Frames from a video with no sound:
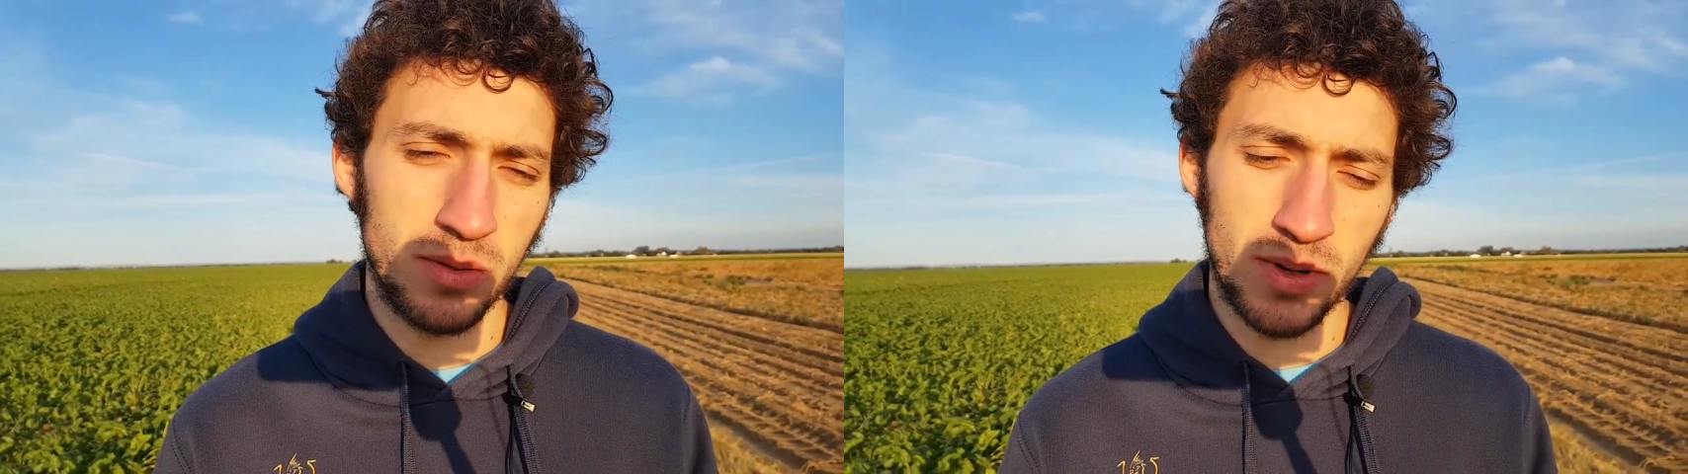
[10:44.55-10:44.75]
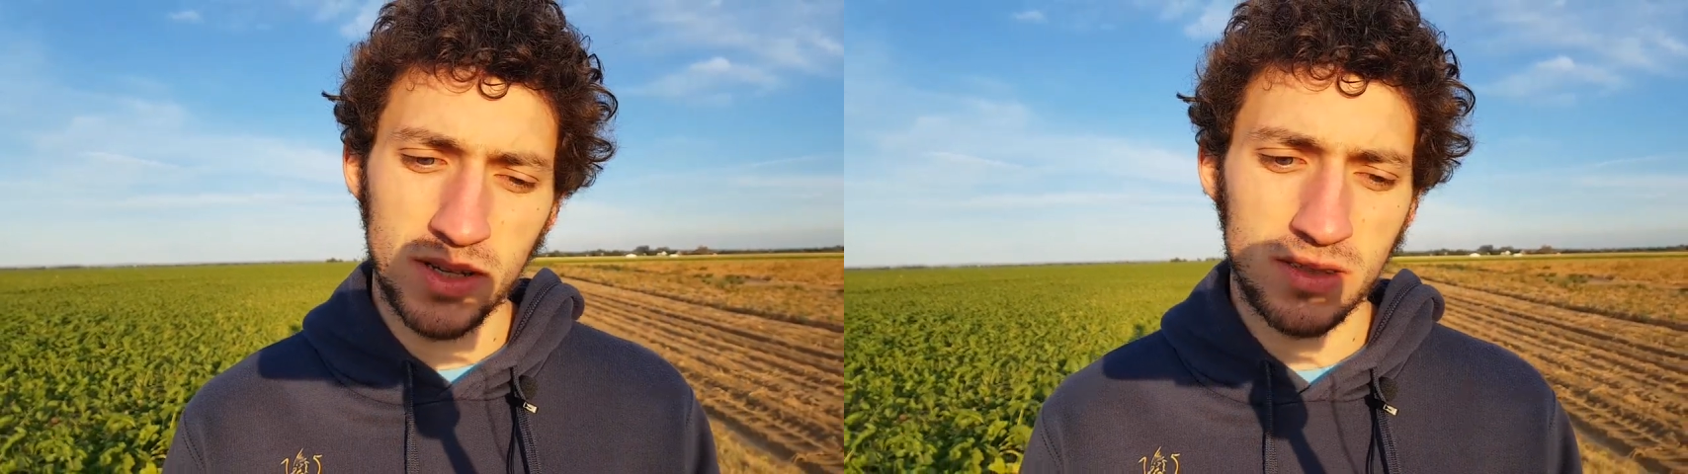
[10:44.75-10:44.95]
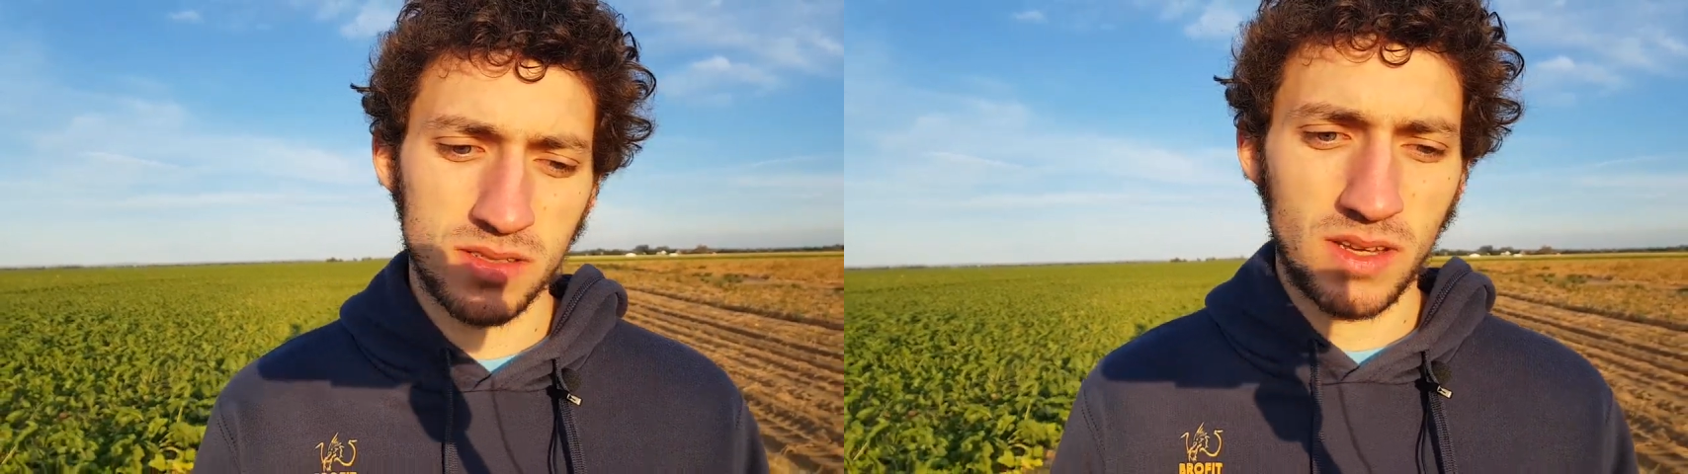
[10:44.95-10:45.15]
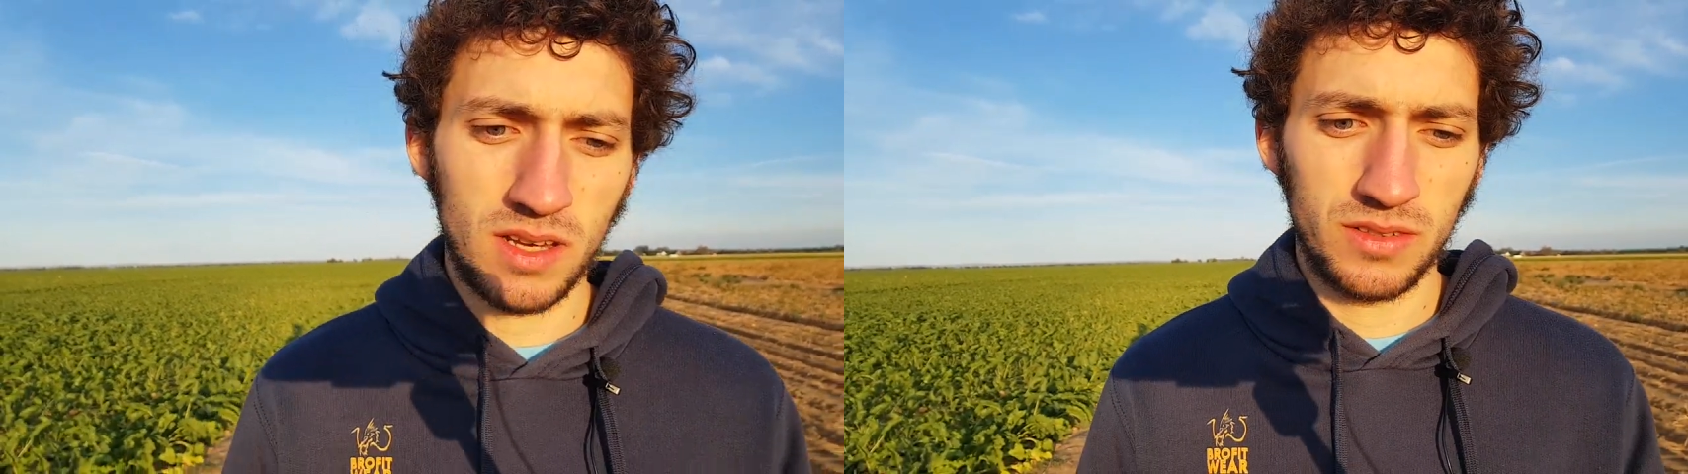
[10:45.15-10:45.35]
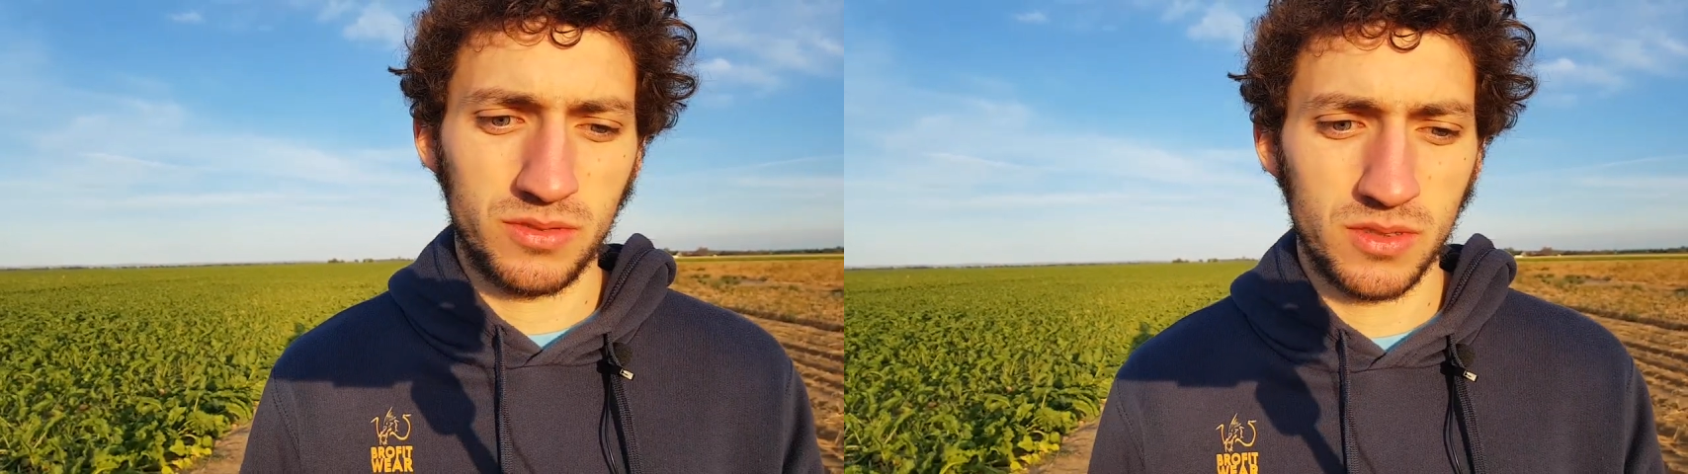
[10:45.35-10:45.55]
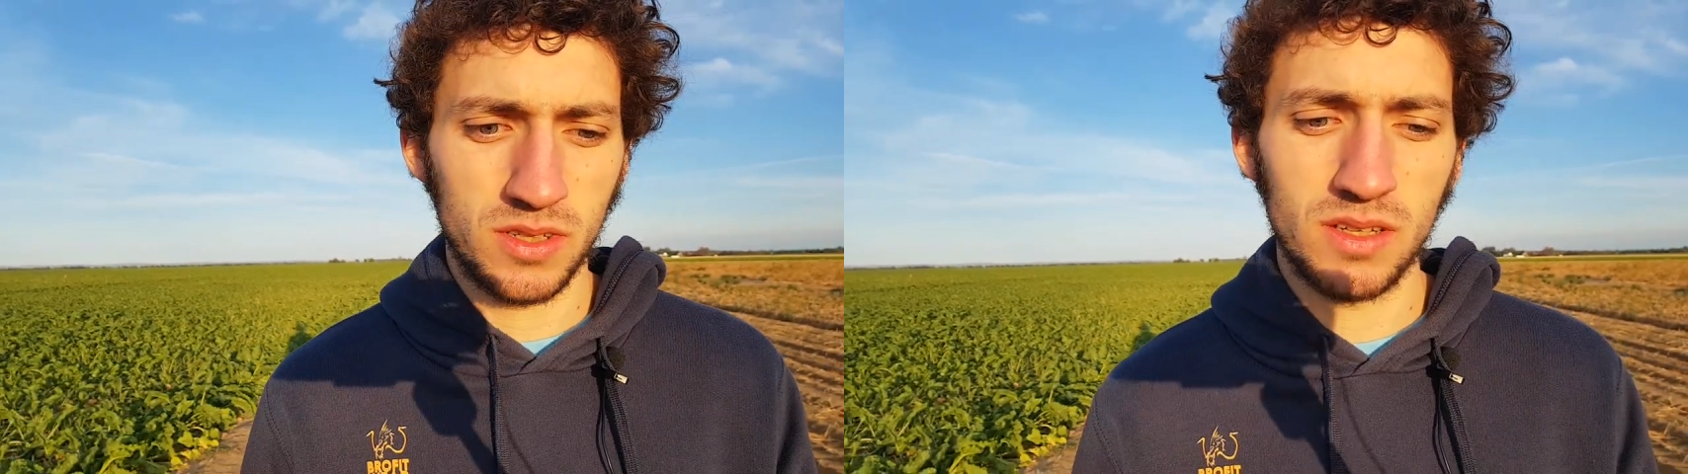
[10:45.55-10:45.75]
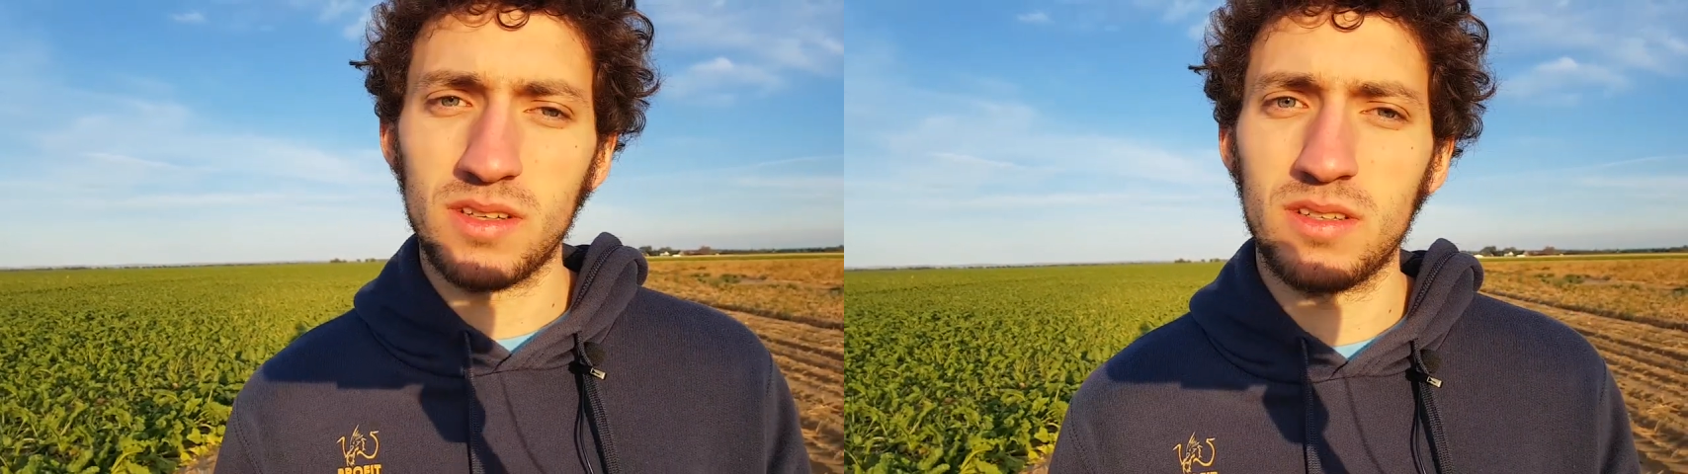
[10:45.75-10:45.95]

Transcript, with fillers: Die meisten Sachen, von denen